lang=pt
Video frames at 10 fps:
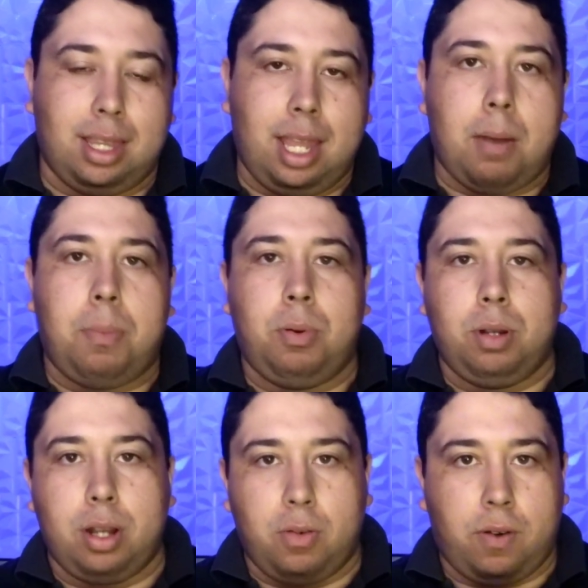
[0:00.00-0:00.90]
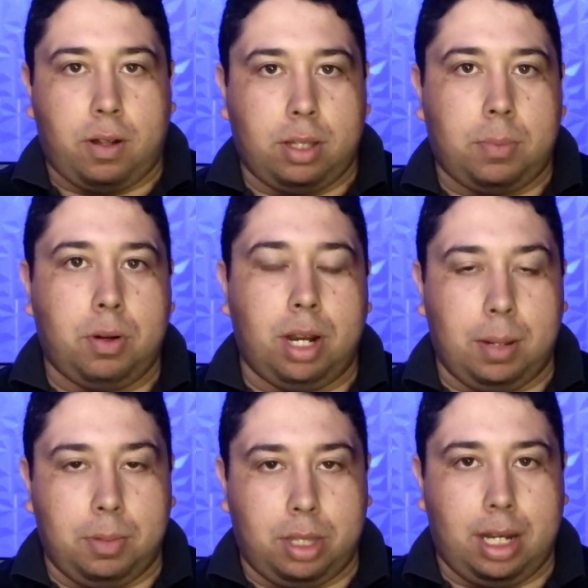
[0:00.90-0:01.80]
tempo não falta para o
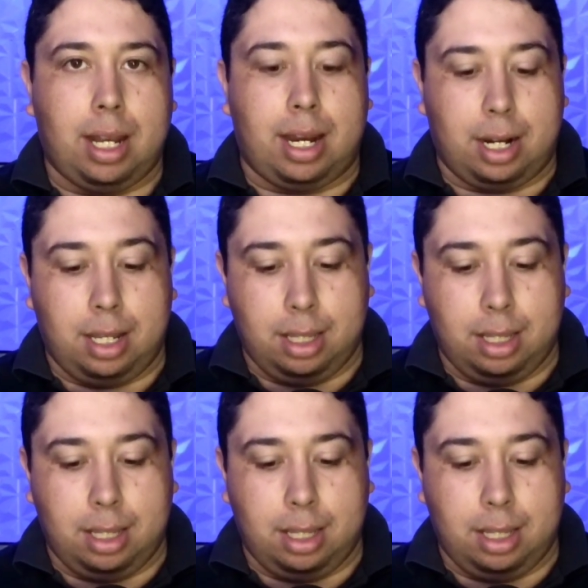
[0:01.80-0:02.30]
Grêmio treinar.